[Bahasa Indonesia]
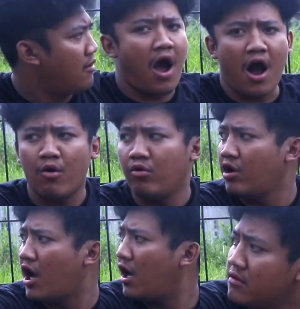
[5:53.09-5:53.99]
Ah,
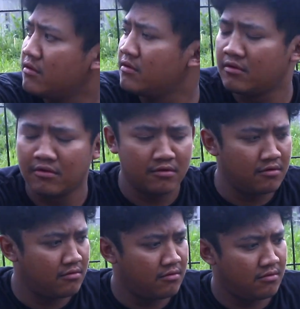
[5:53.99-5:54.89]
udah. Ada
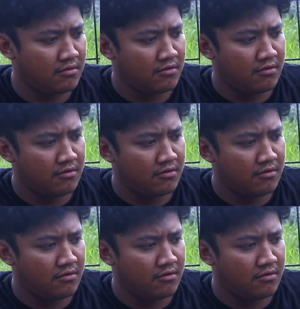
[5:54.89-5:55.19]
aja lagi.